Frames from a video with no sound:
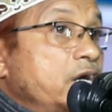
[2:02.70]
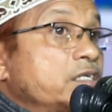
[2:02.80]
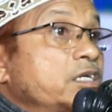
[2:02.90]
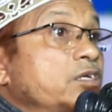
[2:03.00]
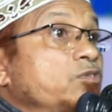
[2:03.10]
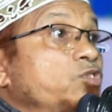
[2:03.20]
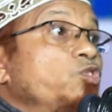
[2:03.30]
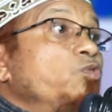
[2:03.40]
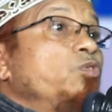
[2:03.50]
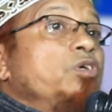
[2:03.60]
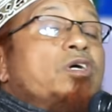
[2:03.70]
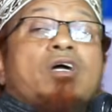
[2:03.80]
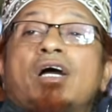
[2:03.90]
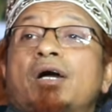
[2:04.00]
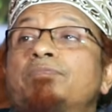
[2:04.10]
আঠারো জন
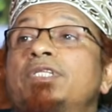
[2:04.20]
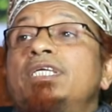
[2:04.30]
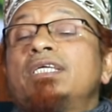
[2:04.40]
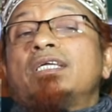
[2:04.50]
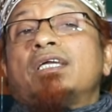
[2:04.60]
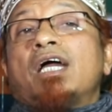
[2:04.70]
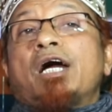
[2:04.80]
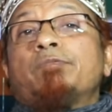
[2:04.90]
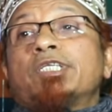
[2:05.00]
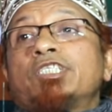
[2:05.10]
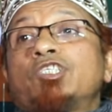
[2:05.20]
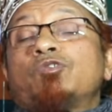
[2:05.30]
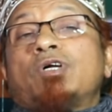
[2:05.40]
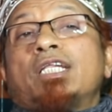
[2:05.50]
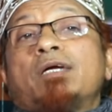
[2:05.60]
আপনি আমার
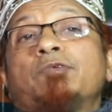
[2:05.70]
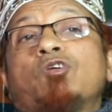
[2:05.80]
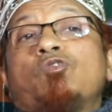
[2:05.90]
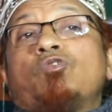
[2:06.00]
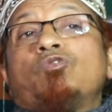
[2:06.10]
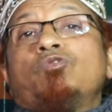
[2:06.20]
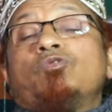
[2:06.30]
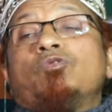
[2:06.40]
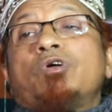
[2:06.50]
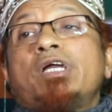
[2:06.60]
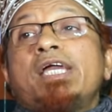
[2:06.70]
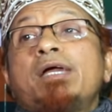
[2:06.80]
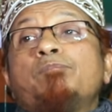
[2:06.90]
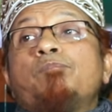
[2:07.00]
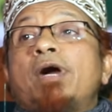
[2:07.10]
শিশুকালে আমি কখনো
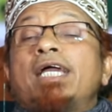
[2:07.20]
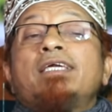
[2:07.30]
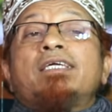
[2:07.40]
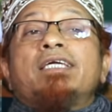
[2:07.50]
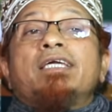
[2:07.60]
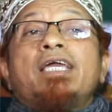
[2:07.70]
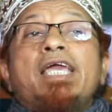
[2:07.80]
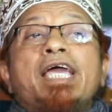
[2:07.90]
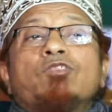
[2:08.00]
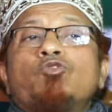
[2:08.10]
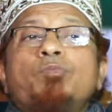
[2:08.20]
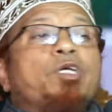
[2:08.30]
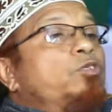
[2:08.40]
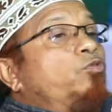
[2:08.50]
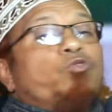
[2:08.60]
মাইকে এত
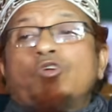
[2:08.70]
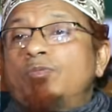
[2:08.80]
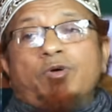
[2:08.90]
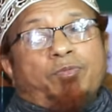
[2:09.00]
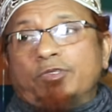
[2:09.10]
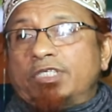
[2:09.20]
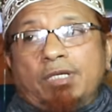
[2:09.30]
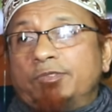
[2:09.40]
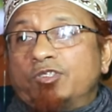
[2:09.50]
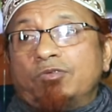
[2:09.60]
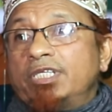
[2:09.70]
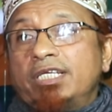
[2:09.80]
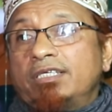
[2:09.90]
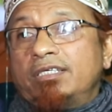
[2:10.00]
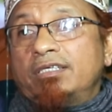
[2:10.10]
মৃত্যুর খবর প্রচার আমি শুনি
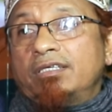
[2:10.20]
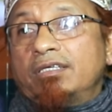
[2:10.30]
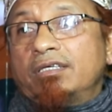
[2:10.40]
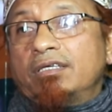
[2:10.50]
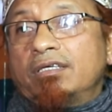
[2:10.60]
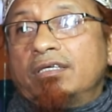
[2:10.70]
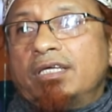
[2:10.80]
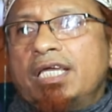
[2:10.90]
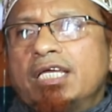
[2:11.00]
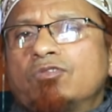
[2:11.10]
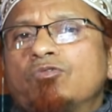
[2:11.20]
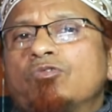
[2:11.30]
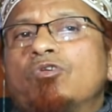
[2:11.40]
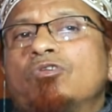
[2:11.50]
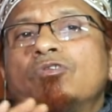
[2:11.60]
নাই এত
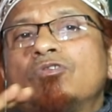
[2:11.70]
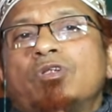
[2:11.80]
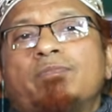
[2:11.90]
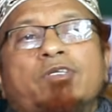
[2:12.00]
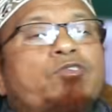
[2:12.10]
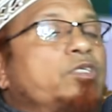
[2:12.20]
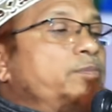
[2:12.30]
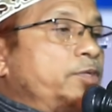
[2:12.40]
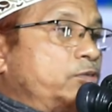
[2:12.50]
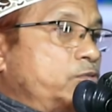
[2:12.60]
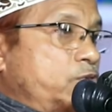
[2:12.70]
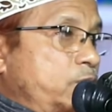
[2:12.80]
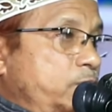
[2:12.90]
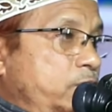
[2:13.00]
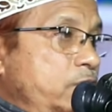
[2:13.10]
ঘন ঘন মানুষের মৃত্যুর
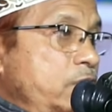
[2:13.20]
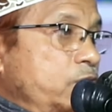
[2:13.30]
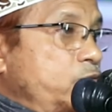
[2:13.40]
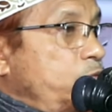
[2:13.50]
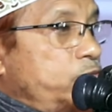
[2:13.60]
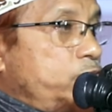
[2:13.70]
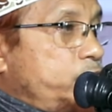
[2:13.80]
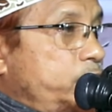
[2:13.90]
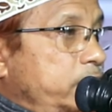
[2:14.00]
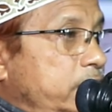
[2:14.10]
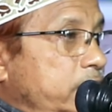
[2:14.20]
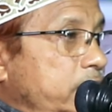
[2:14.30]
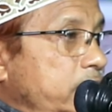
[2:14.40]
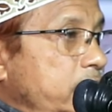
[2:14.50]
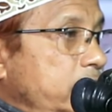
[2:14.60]
খবর কখনো শুনি নাই
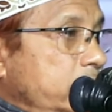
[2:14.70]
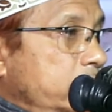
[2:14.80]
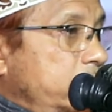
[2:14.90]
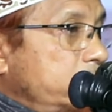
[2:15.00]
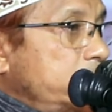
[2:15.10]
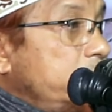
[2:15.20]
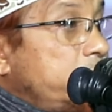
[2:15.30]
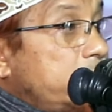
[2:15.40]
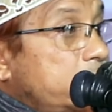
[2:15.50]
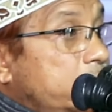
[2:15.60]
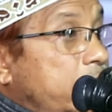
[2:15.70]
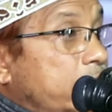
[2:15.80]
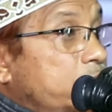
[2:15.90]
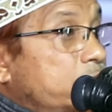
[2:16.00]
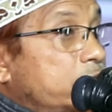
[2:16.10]
কিন্তু ইদানিং
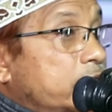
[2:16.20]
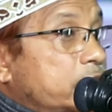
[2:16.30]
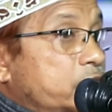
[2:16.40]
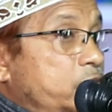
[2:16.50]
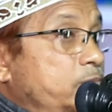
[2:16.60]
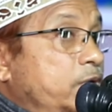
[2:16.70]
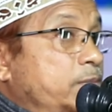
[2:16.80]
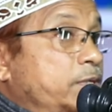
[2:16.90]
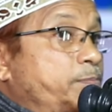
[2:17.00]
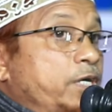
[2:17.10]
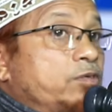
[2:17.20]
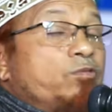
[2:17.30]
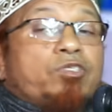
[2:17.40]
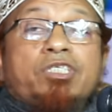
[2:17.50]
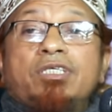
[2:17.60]
এখন একটা সময় আমরা পার
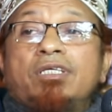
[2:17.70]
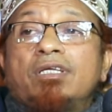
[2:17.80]
করছি